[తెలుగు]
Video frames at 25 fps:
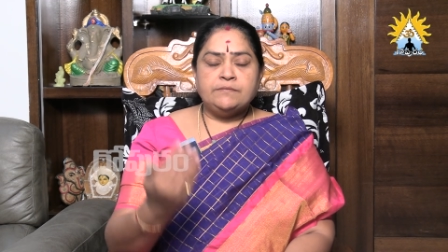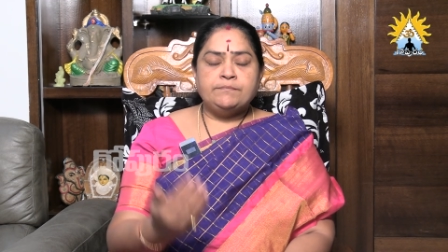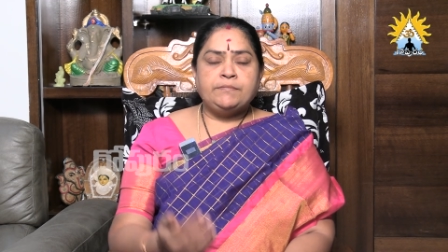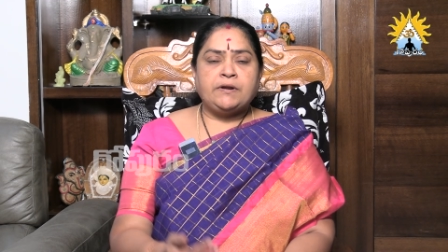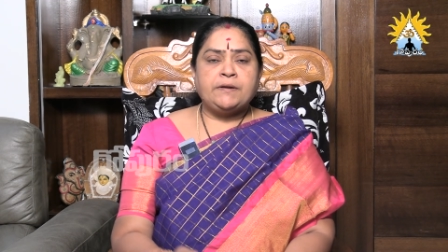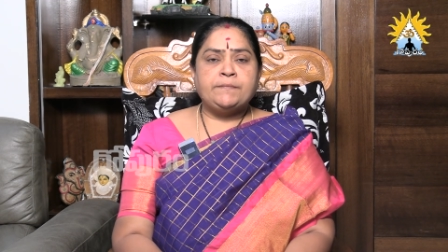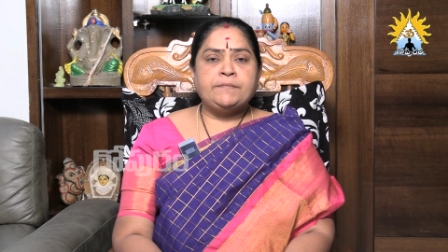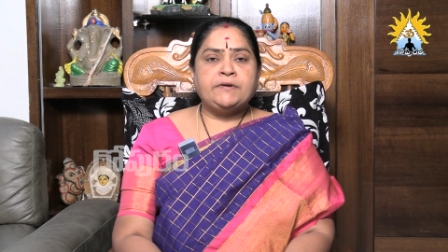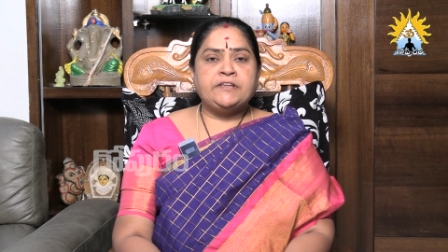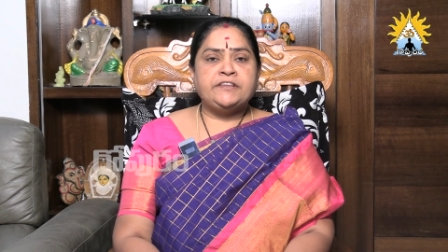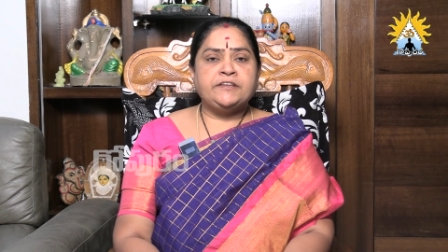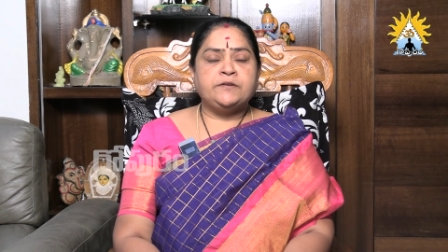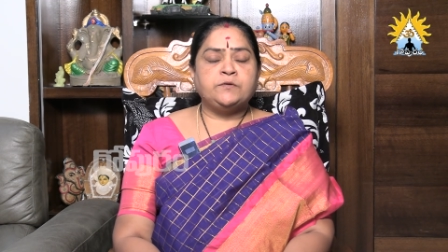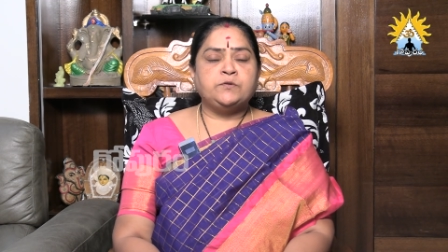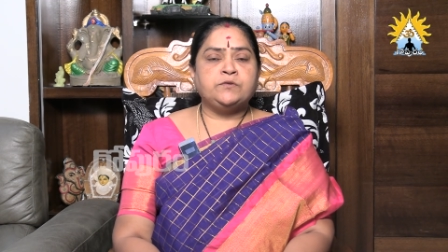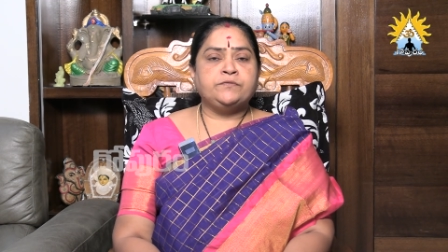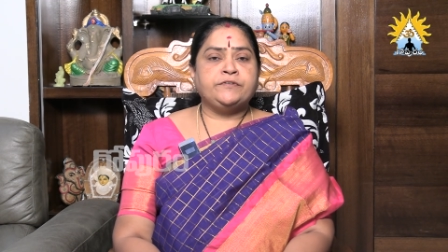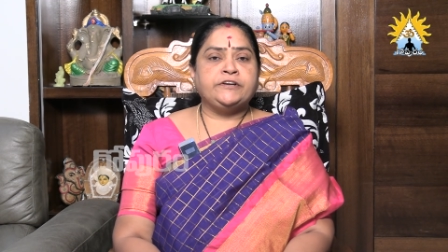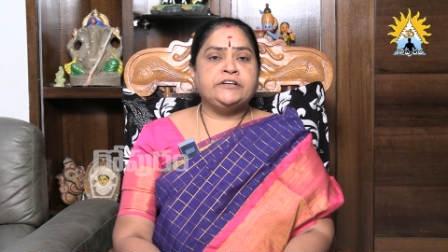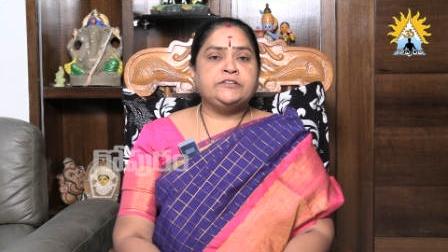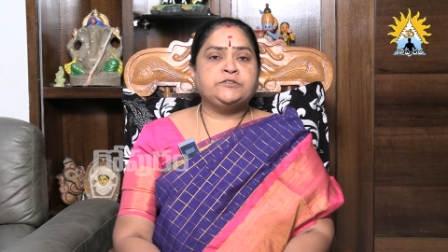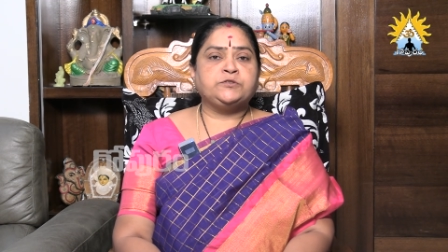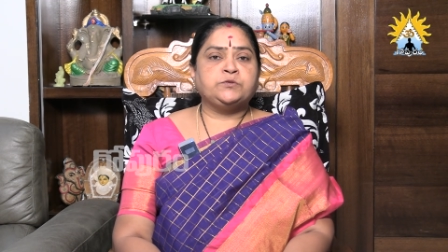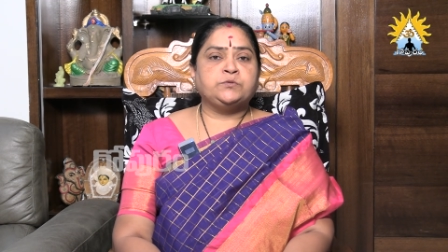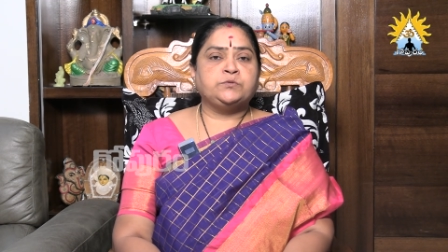బ్రహ్మదేవుడు
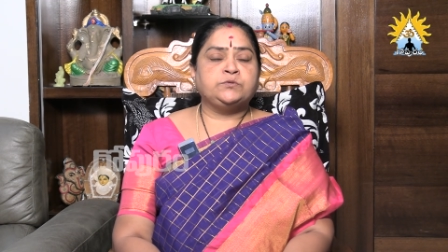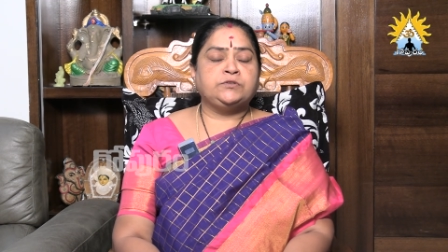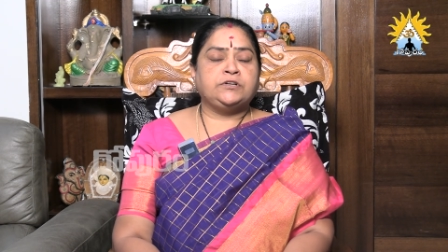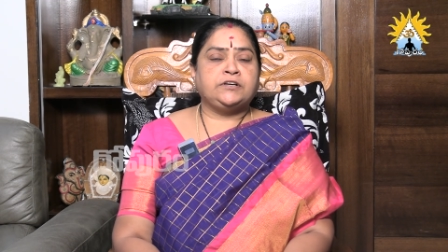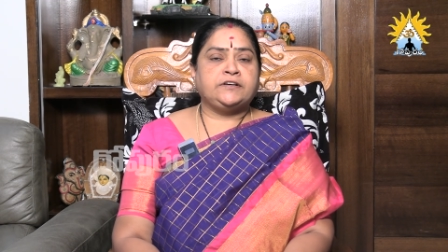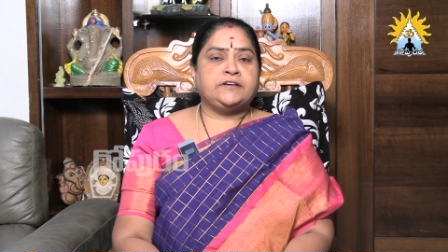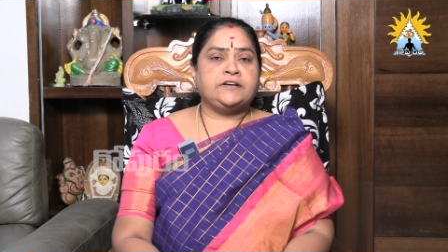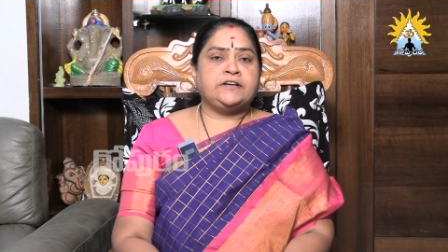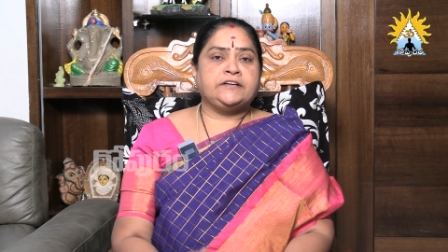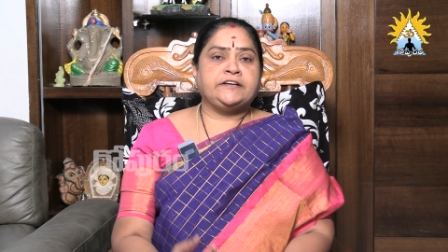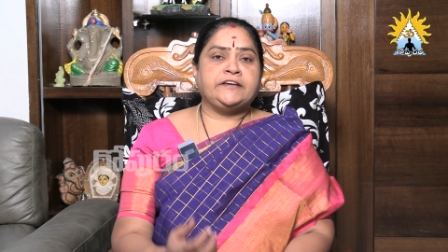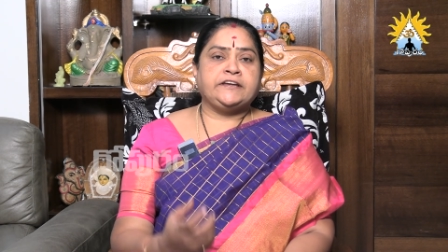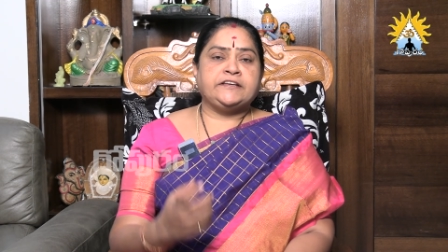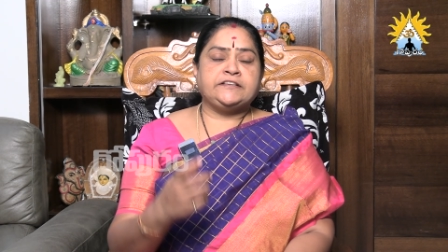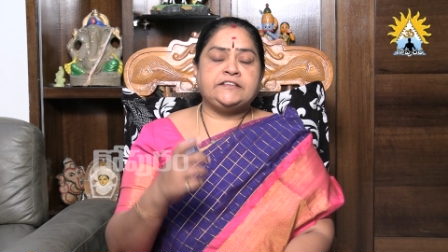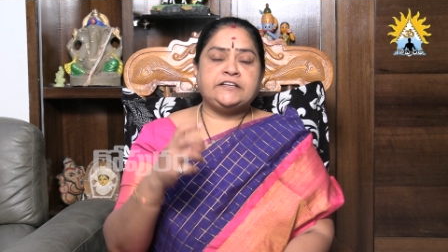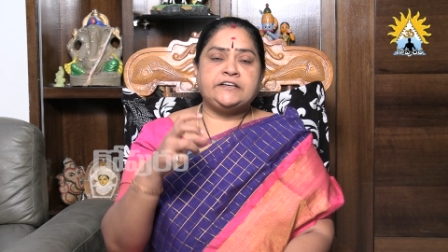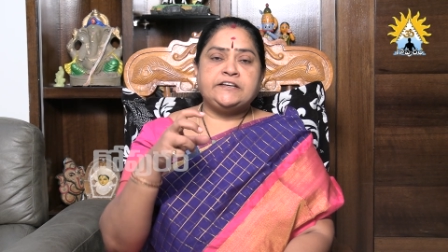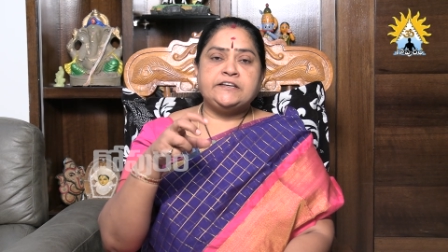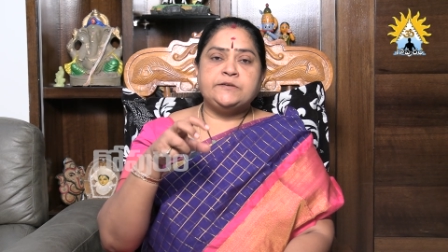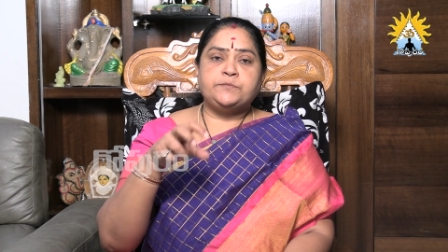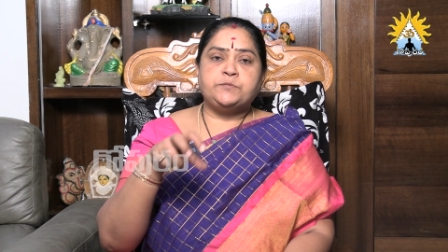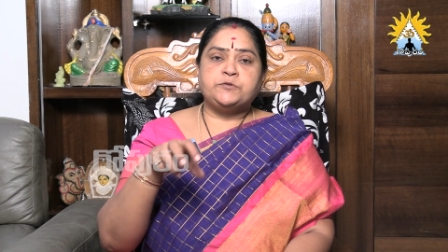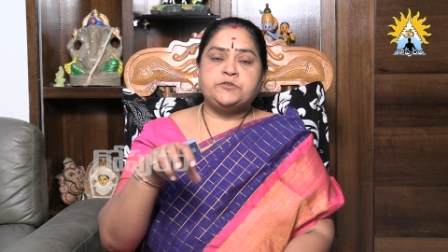వెళుతూ ఉండగా కేతకి